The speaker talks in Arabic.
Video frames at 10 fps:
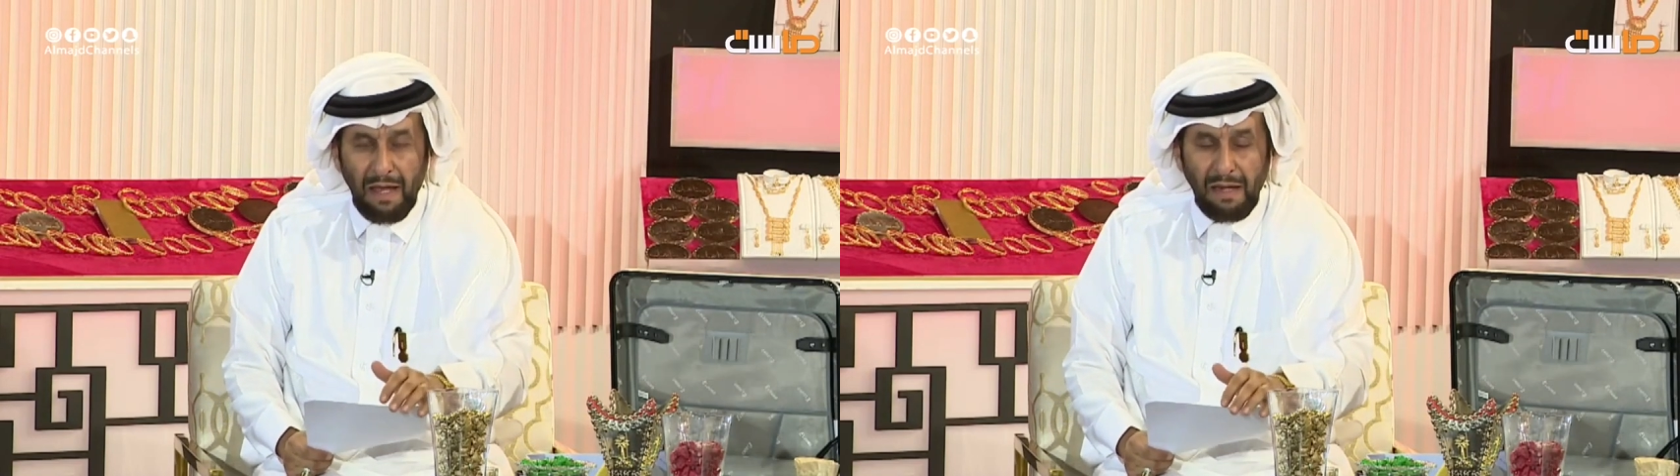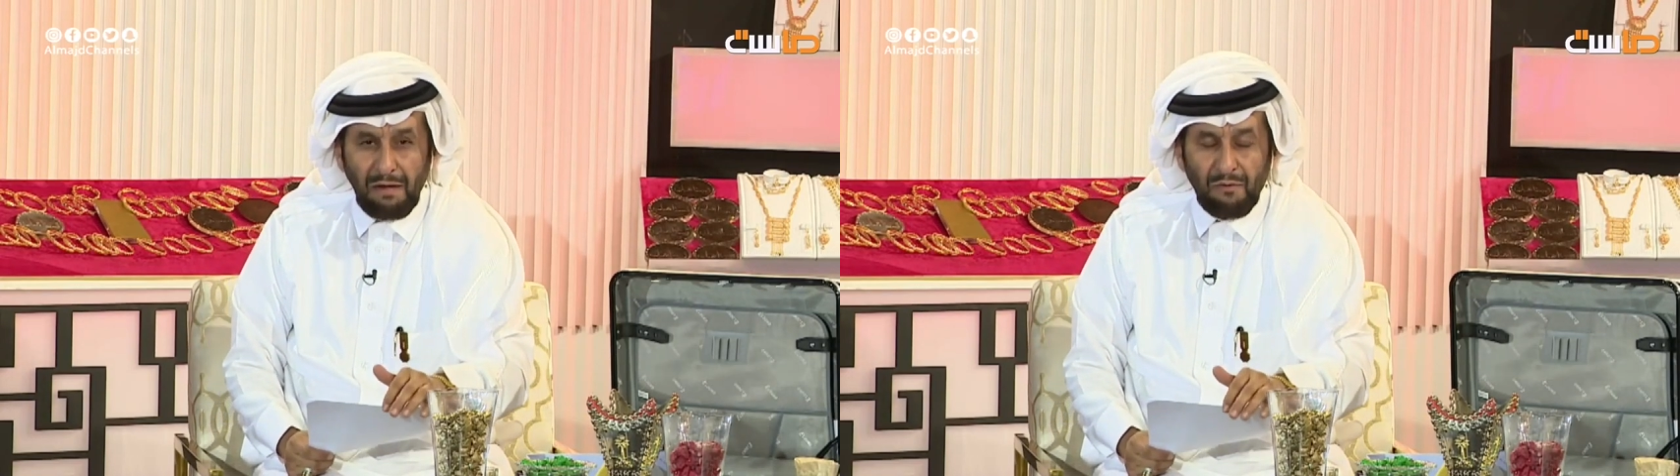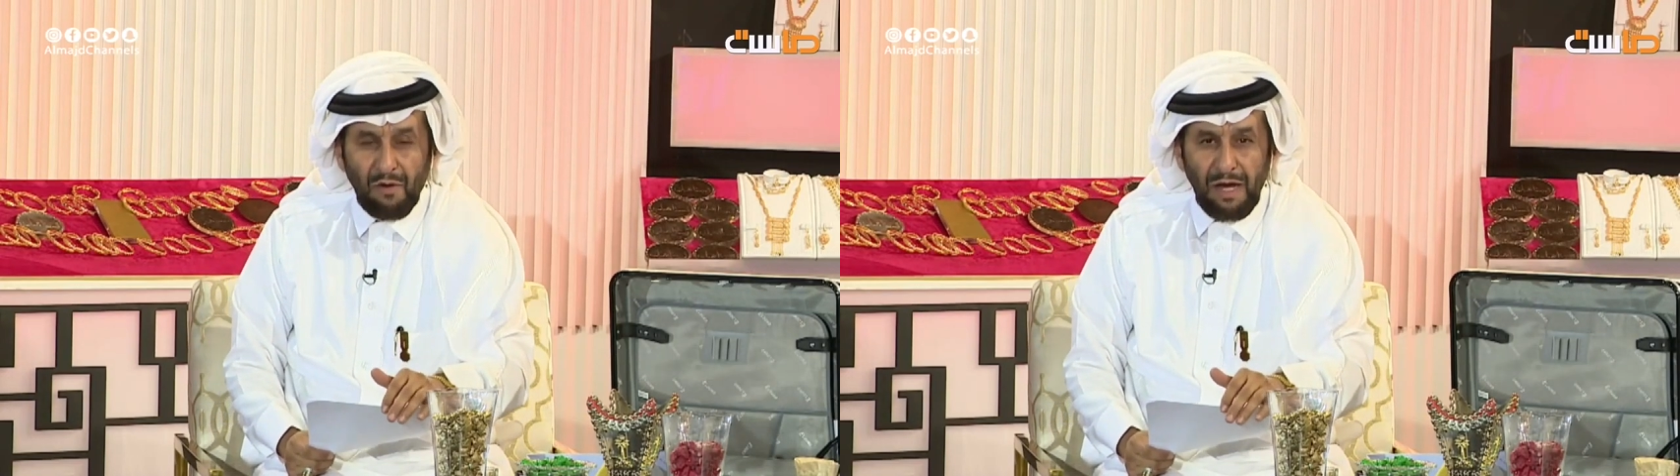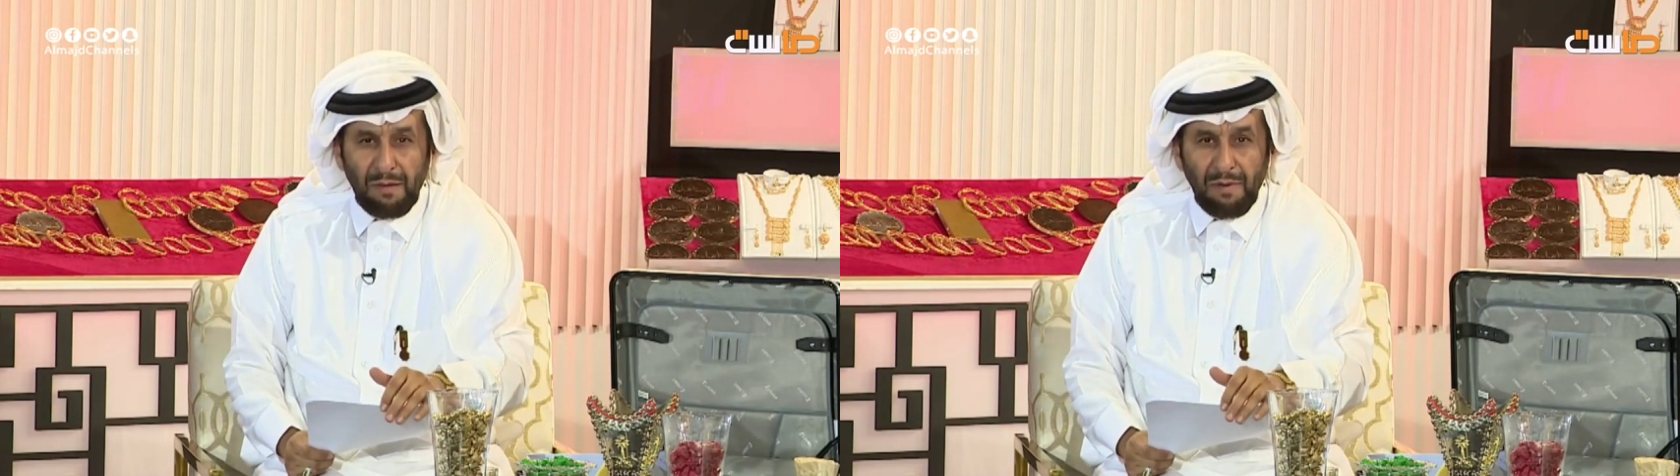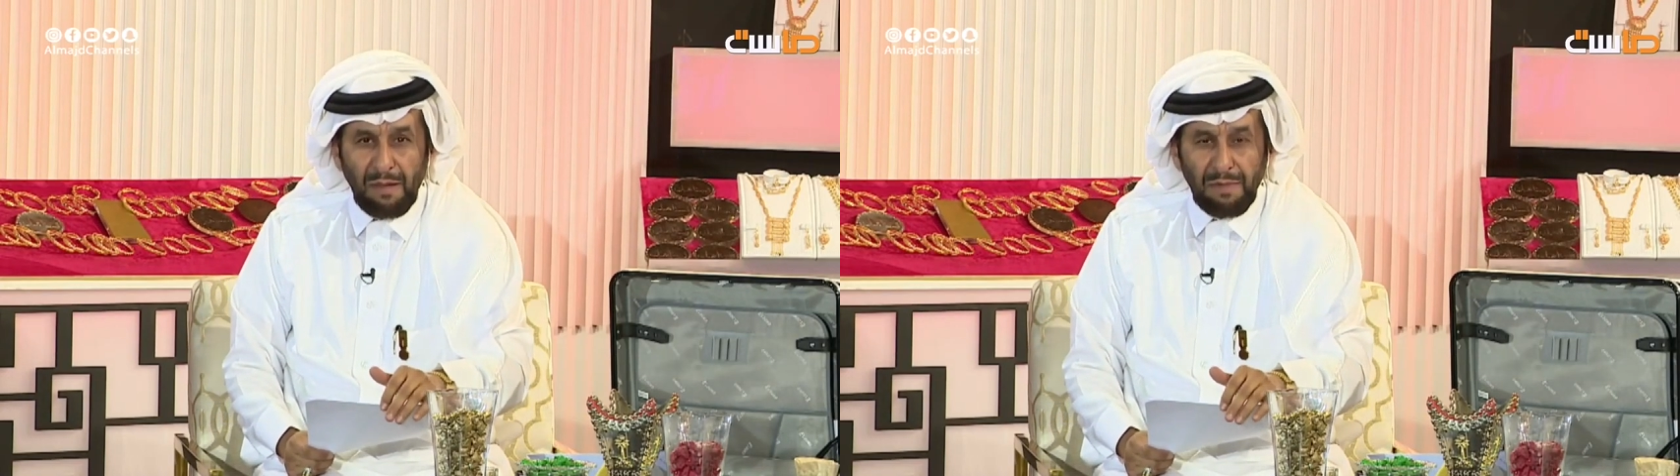
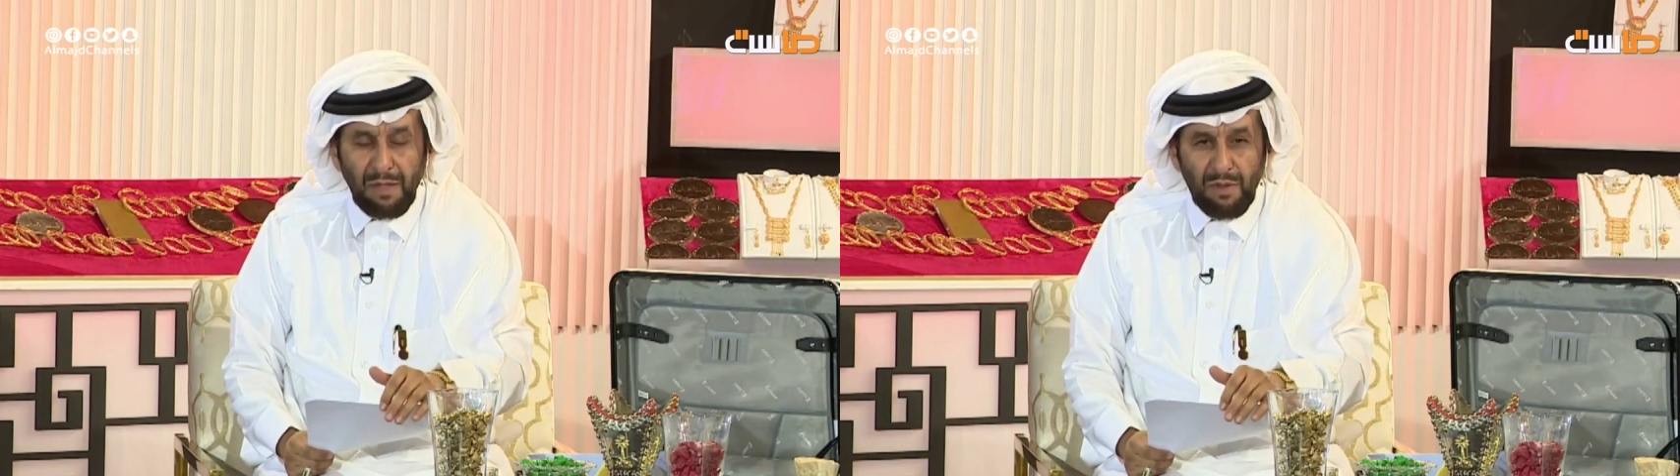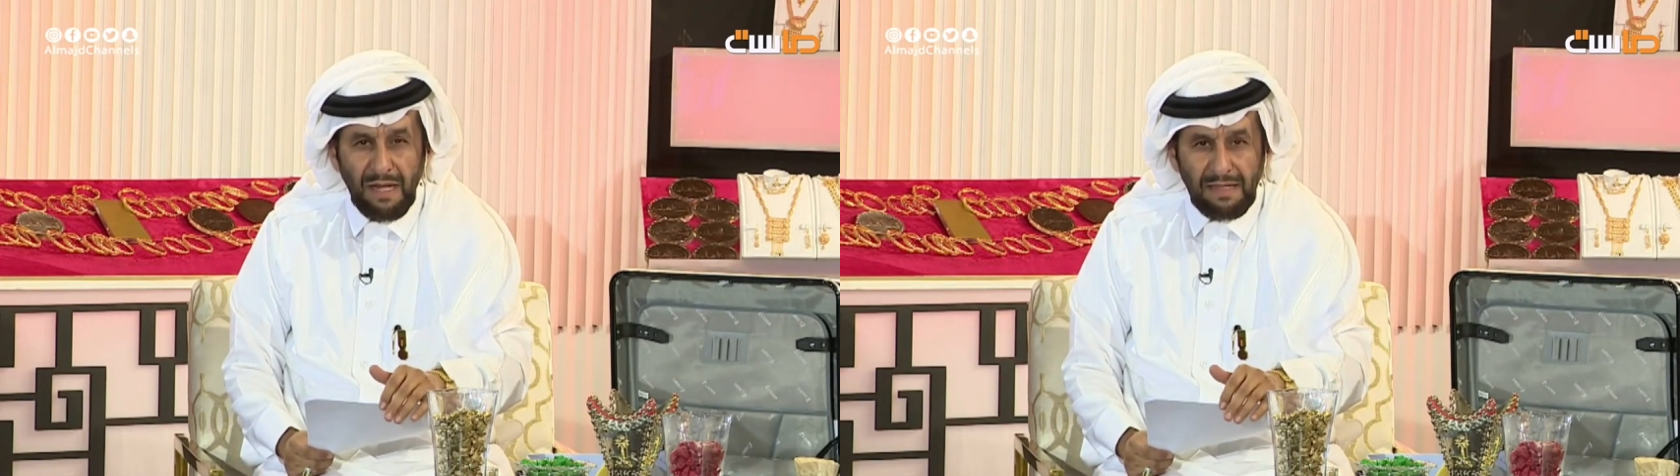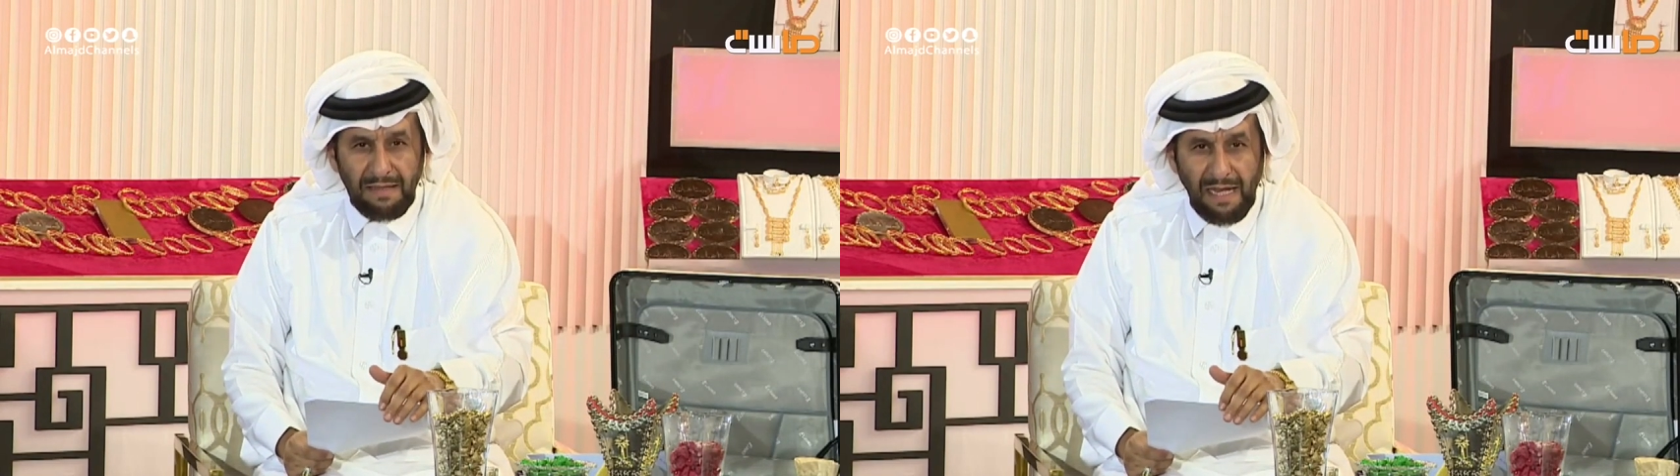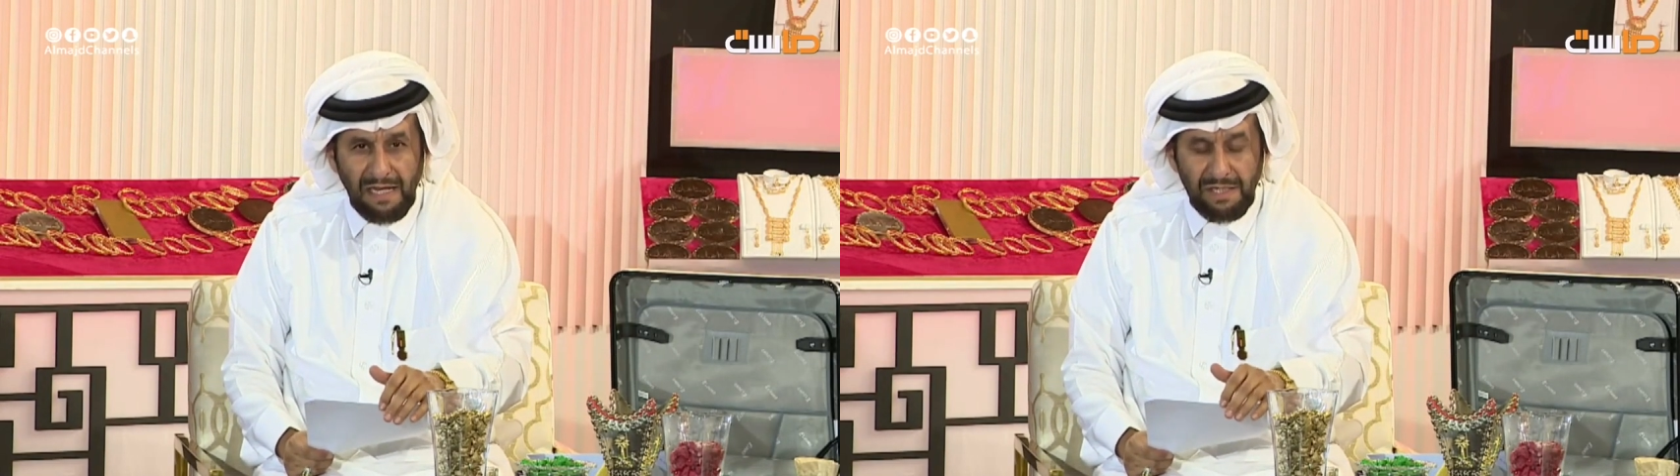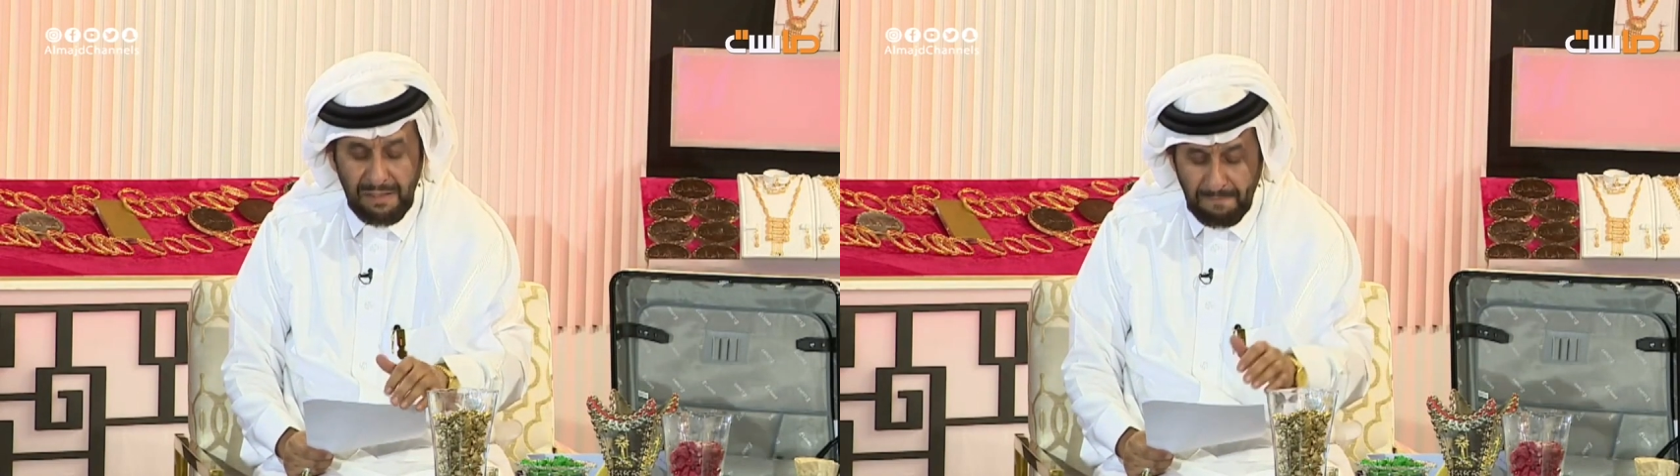
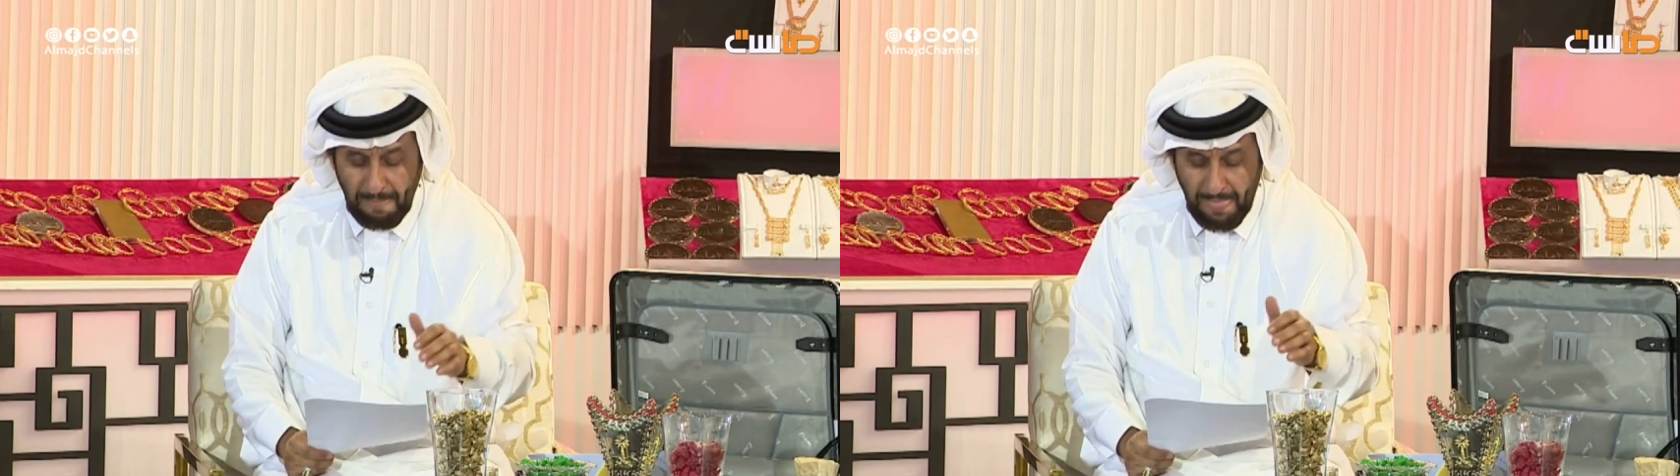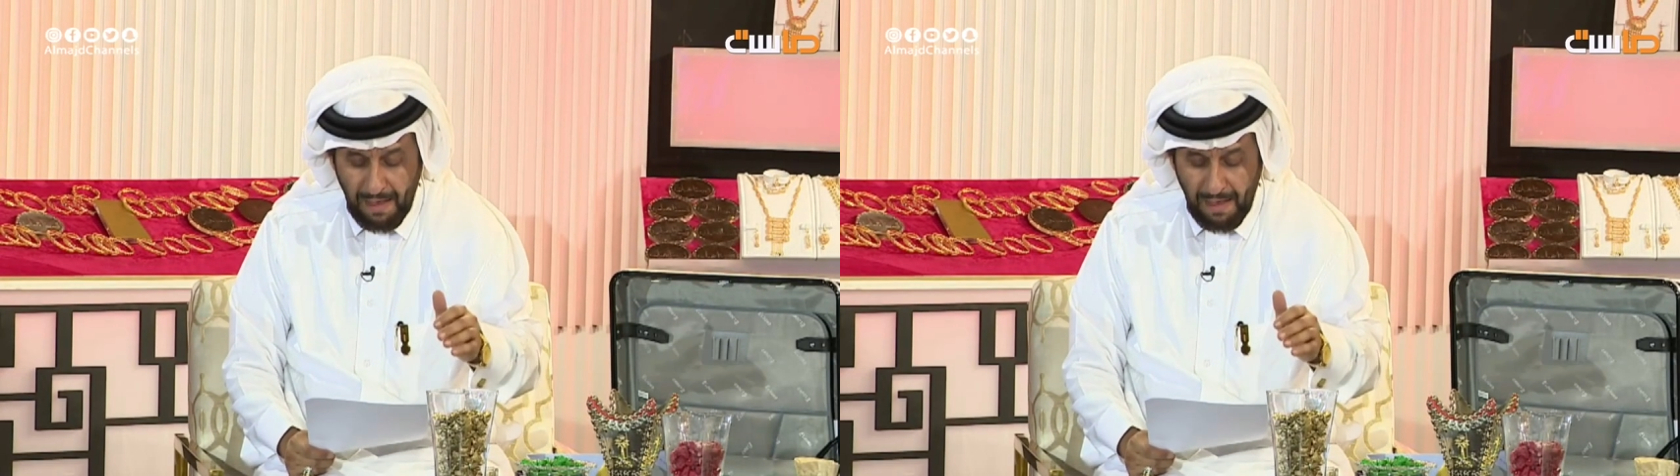1413